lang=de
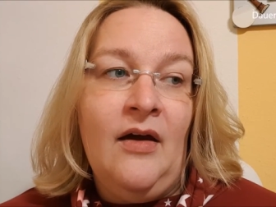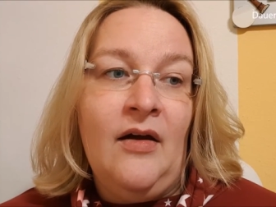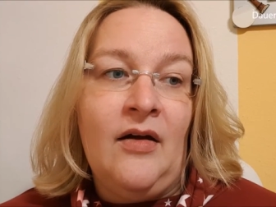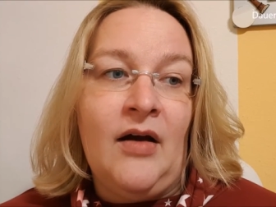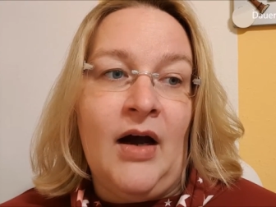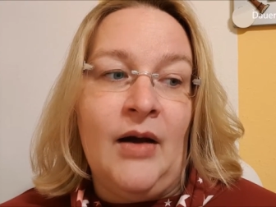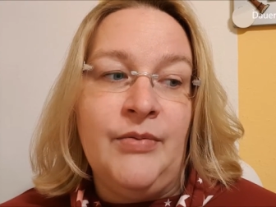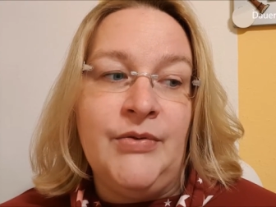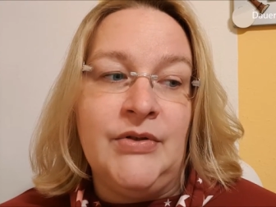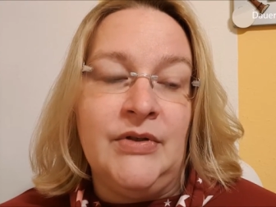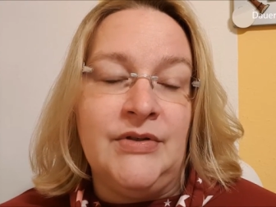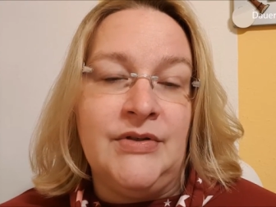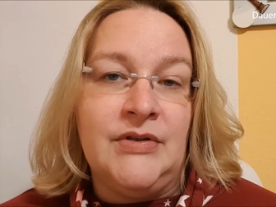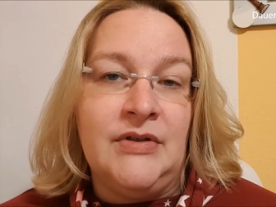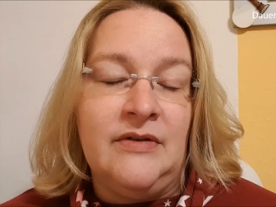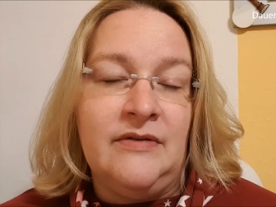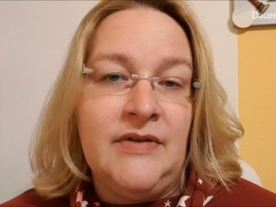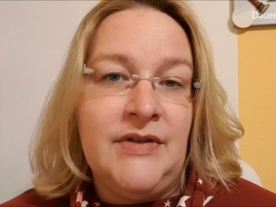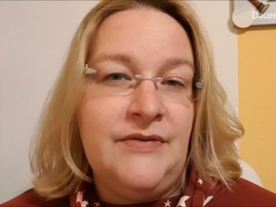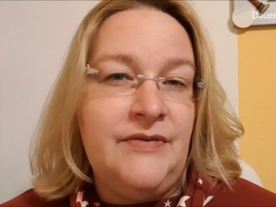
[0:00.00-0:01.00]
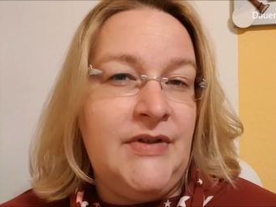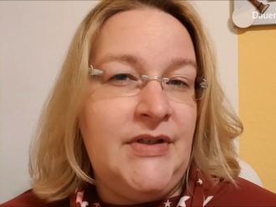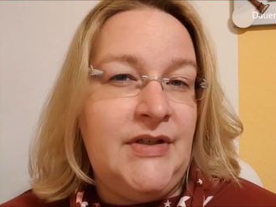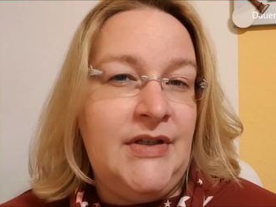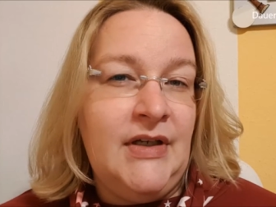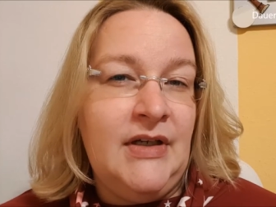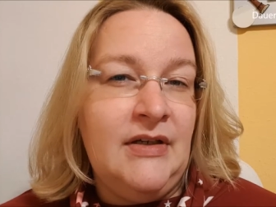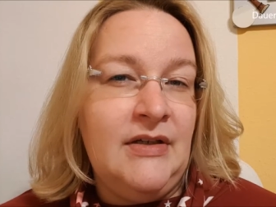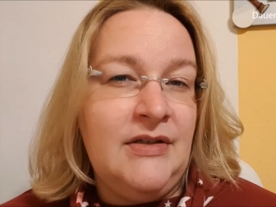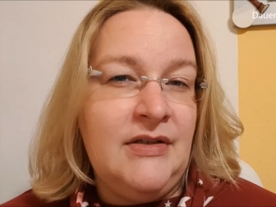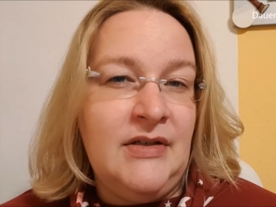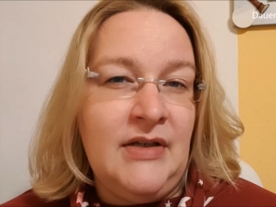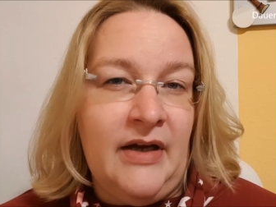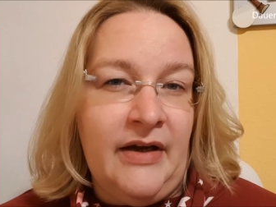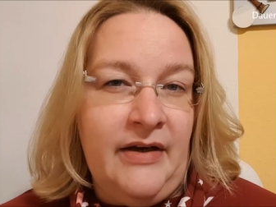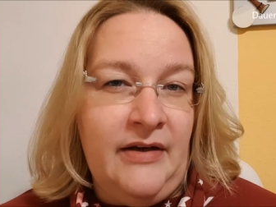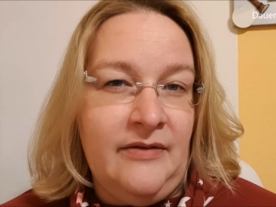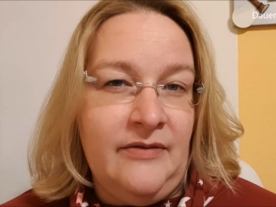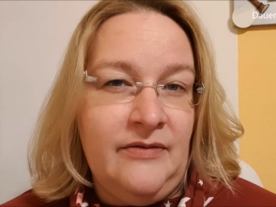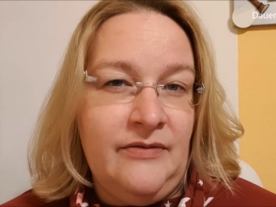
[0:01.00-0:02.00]
Gab es sonst noch was Wichtiges?
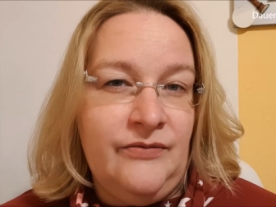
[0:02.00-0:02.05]
Nein.